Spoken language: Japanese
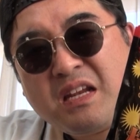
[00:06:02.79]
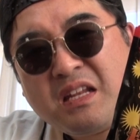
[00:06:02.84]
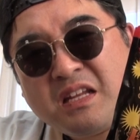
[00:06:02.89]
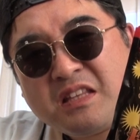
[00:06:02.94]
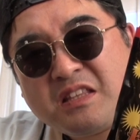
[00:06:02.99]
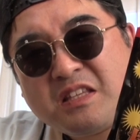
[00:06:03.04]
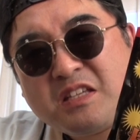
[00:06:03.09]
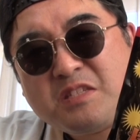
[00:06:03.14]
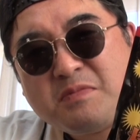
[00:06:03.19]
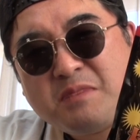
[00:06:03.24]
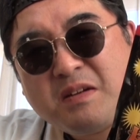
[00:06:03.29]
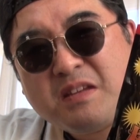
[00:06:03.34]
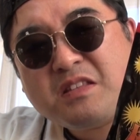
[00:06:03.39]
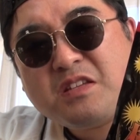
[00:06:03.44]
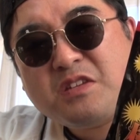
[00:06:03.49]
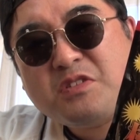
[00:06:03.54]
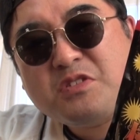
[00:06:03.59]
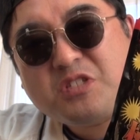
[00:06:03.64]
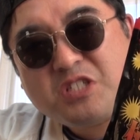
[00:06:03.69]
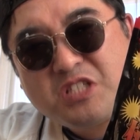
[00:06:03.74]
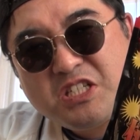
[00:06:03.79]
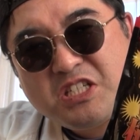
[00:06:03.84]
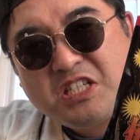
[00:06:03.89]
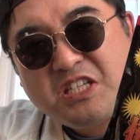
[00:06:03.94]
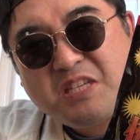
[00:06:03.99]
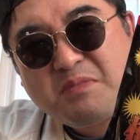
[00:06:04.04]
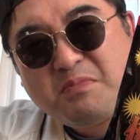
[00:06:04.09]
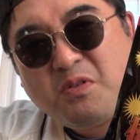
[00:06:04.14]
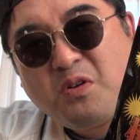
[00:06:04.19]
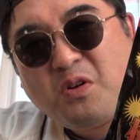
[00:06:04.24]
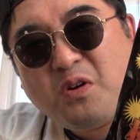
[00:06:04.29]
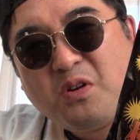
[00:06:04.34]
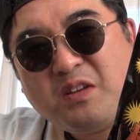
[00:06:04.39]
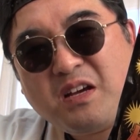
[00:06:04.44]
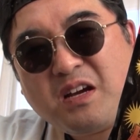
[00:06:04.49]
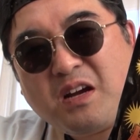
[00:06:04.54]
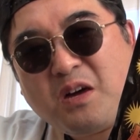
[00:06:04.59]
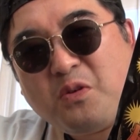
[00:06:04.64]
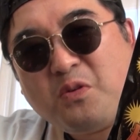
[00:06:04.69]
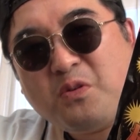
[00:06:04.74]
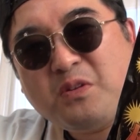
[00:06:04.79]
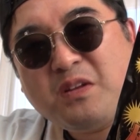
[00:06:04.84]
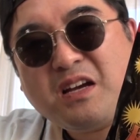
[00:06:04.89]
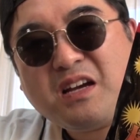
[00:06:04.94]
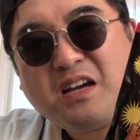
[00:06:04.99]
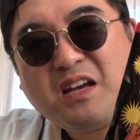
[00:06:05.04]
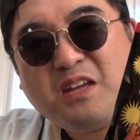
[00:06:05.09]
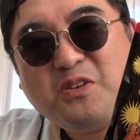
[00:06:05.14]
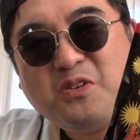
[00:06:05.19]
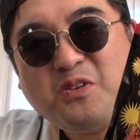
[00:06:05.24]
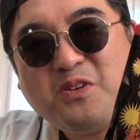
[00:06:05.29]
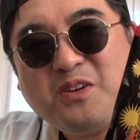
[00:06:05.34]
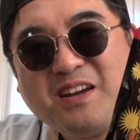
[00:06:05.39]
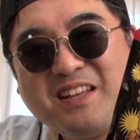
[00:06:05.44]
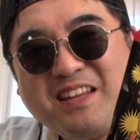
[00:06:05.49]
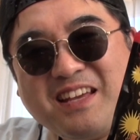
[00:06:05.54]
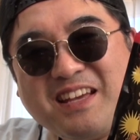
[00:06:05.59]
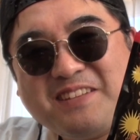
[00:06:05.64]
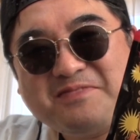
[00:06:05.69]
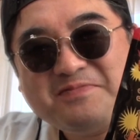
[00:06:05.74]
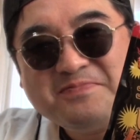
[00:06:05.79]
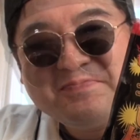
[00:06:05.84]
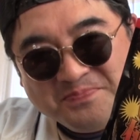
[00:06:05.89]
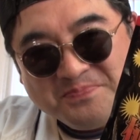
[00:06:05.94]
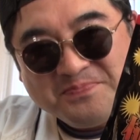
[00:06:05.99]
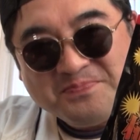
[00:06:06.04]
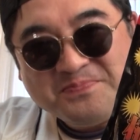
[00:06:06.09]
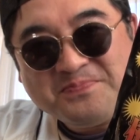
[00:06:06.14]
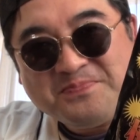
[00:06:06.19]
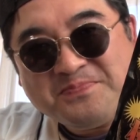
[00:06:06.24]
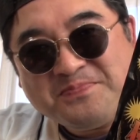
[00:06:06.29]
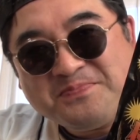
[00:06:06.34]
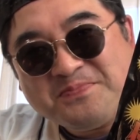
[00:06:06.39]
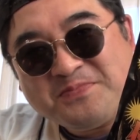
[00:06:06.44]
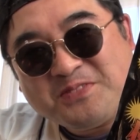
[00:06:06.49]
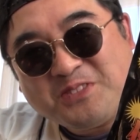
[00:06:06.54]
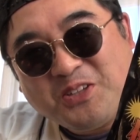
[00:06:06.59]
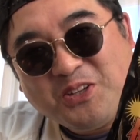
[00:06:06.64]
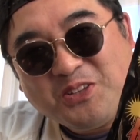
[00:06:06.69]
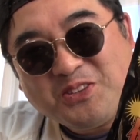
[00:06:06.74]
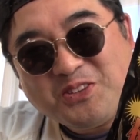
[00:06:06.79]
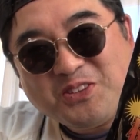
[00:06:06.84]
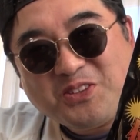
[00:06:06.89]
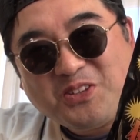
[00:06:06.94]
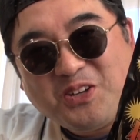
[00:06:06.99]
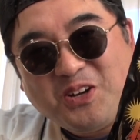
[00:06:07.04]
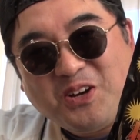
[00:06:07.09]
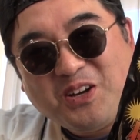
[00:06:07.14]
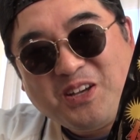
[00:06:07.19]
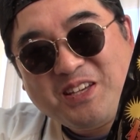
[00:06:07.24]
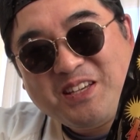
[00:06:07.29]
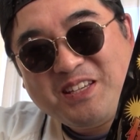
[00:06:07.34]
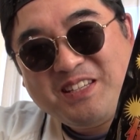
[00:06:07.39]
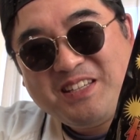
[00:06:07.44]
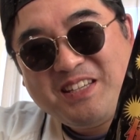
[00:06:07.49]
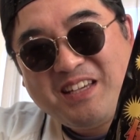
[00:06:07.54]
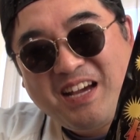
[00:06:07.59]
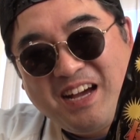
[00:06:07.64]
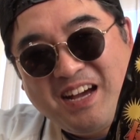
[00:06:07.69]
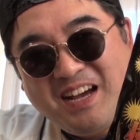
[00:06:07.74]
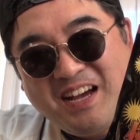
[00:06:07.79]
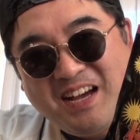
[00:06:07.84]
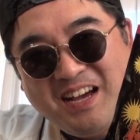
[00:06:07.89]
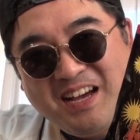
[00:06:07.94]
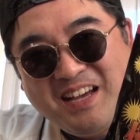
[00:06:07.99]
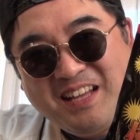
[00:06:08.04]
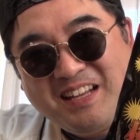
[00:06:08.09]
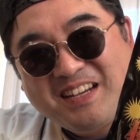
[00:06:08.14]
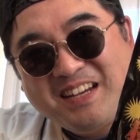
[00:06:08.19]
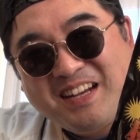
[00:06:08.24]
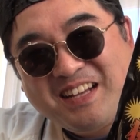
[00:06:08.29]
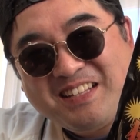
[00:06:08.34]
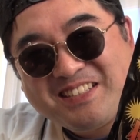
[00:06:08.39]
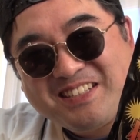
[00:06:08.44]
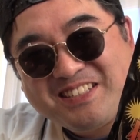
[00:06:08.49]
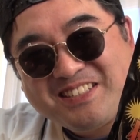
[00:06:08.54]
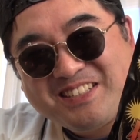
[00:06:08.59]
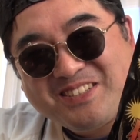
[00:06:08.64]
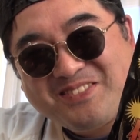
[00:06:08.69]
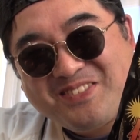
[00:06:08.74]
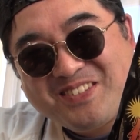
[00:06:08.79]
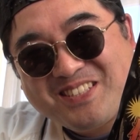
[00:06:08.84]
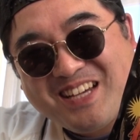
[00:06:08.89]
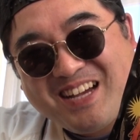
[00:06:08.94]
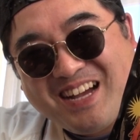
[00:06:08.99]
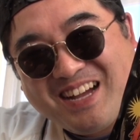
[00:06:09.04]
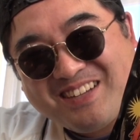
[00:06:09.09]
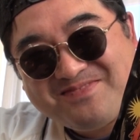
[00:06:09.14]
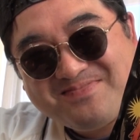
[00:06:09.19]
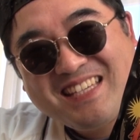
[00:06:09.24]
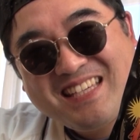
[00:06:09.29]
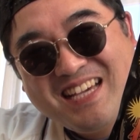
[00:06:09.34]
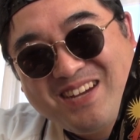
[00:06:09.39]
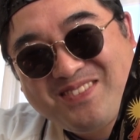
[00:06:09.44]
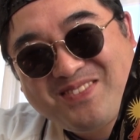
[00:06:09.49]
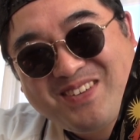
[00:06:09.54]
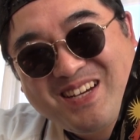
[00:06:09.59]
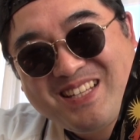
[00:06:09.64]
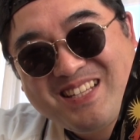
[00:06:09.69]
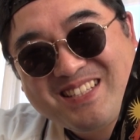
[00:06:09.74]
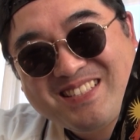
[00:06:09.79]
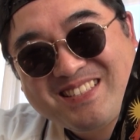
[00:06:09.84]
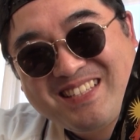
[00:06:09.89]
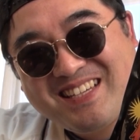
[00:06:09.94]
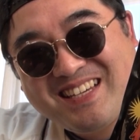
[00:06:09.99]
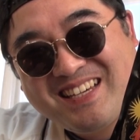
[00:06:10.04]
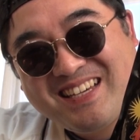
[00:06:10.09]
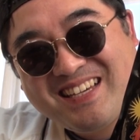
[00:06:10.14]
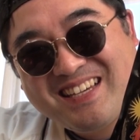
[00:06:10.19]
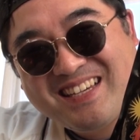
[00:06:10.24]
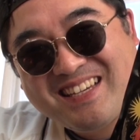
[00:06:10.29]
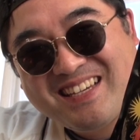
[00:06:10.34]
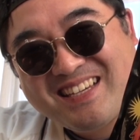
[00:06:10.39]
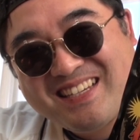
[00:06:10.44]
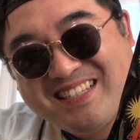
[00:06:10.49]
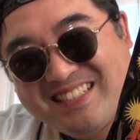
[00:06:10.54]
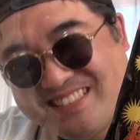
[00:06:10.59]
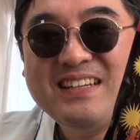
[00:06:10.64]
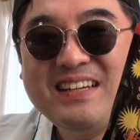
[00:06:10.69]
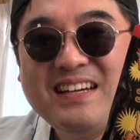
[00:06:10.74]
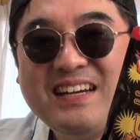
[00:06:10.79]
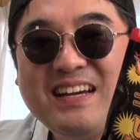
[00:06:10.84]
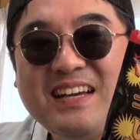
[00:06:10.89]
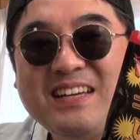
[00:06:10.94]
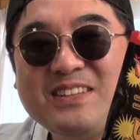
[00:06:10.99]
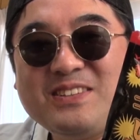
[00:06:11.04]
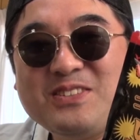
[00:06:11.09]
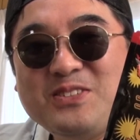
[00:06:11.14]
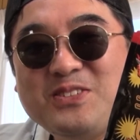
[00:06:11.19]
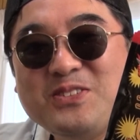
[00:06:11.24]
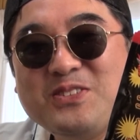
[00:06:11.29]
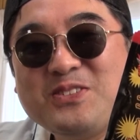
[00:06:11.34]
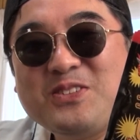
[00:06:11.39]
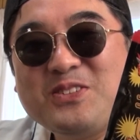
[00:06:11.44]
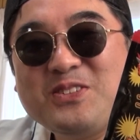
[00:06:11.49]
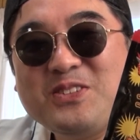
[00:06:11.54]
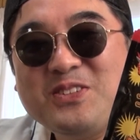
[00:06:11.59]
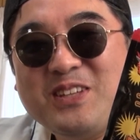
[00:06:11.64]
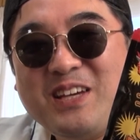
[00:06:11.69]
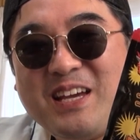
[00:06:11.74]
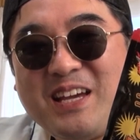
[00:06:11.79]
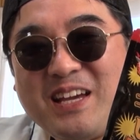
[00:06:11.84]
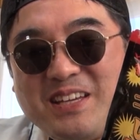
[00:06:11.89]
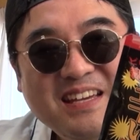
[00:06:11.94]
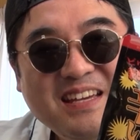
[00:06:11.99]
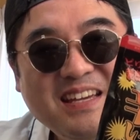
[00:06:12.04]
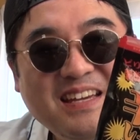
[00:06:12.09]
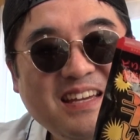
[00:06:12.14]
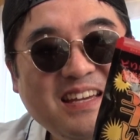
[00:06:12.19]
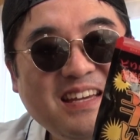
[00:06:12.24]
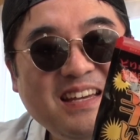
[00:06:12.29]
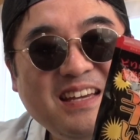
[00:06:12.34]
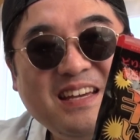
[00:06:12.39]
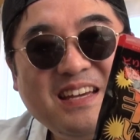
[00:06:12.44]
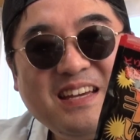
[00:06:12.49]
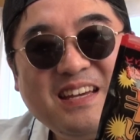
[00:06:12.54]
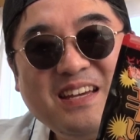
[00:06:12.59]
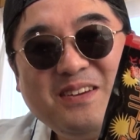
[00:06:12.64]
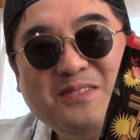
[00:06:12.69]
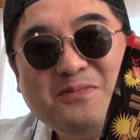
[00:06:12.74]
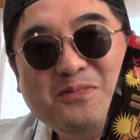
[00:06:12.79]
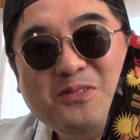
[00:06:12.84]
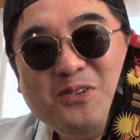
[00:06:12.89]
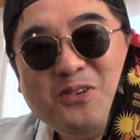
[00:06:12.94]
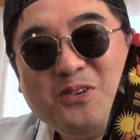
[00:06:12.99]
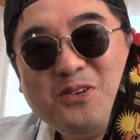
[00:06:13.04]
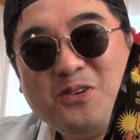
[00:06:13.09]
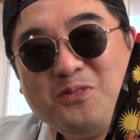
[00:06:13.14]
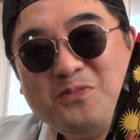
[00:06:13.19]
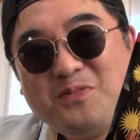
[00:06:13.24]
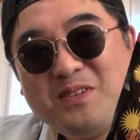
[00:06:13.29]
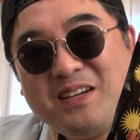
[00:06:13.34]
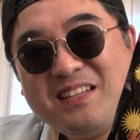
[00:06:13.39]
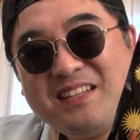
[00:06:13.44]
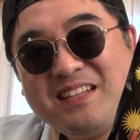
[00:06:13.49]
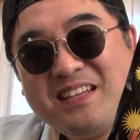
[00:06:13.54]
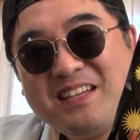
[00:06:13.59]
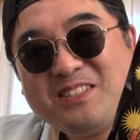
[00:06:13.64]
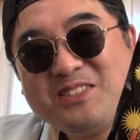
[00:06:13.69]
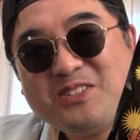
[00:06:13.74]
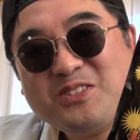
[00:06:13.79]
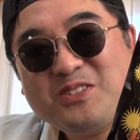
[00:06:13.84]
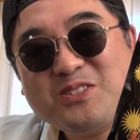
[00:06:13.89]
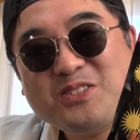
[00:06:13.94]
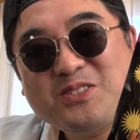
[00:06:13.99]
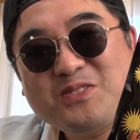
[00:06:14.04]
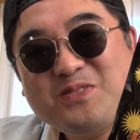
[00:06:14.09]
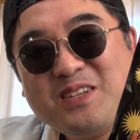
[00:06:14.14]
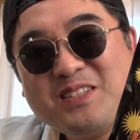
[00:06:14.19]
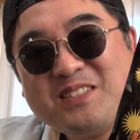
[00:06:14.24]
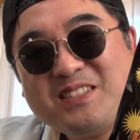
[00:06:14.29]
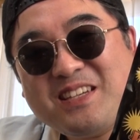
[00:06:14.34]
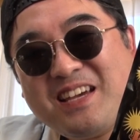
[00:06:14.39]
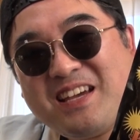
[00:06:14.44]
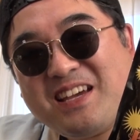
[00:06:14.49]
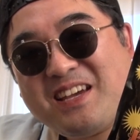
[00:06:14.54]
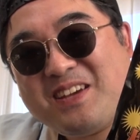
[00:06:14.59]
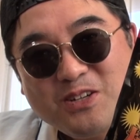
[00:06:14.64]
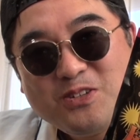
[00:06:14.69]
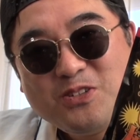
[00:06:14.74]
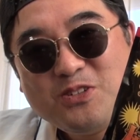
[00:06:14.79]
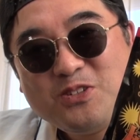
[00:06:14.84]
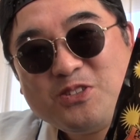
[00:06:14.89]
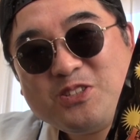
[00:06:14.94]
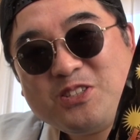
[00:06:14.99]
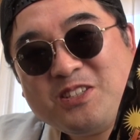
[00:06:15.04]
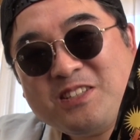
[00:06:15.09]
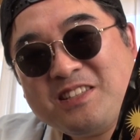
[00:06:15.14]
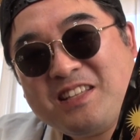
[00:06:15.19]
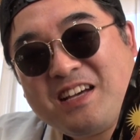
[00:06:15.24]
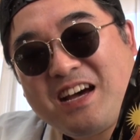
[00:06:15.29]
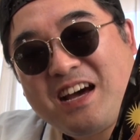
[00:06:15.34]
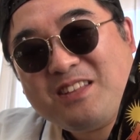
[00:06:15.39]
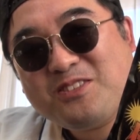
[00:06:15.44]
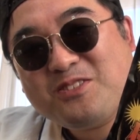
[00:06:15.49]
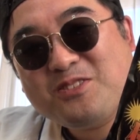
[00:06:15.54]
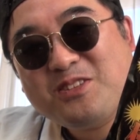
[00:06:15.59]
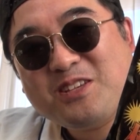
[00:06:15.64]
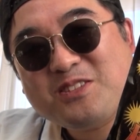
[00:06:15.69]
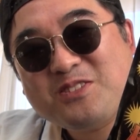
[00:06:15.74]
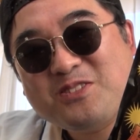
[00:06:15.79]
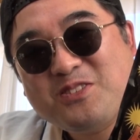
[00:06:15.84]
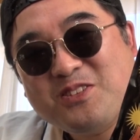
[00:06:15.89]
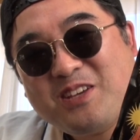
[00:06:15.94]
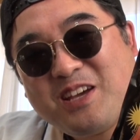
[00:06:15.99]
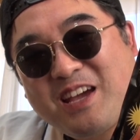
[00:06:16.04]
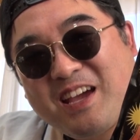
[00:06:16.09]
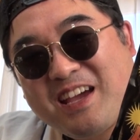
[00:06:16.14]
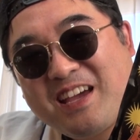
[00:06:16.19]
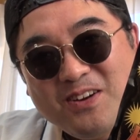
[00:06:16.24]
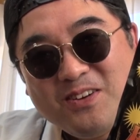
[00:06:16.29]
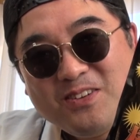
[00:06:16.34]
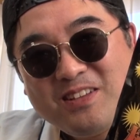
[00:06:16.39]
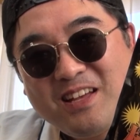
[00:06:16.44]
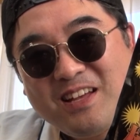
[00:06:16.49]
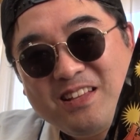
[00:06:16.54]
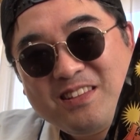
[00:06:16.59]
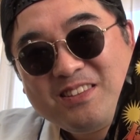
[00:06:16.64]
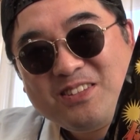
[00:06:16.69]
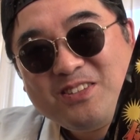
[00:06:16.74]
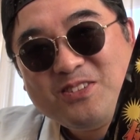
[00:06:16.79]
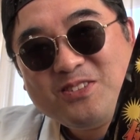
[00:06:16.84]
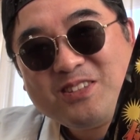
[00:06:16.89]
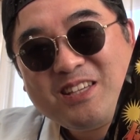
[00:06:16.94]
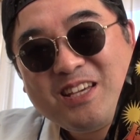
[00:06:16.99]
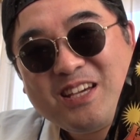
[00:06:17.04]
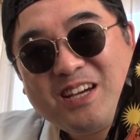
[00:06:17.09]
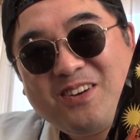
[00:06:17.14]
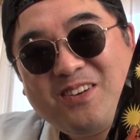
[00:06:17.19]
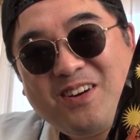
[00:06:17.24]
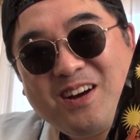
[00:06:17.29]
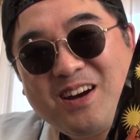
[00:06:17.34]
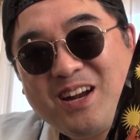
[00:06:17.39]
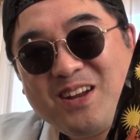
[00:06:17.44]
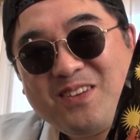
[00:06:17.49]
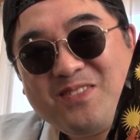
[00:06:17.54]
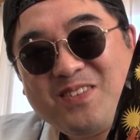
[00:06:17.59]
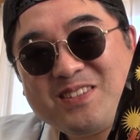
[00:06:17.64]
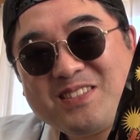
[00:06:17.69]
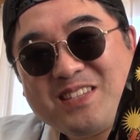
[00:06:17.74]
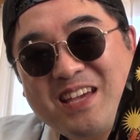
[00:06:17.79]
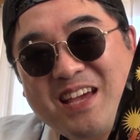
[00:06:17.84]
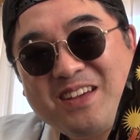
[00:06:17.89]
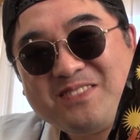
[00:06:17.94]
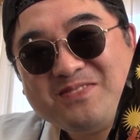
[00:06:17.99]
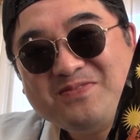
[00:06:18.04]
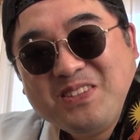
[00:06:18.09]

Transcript: になってしまってるし、もうなんかお腹の方がね、うーん、ちょっと嫌な感じがしてきました。やばいですねはい、ということで、えー、もうほんまにね、ちょっとすみません。苦しんだ後ですので、なんて言っていいかわかりません。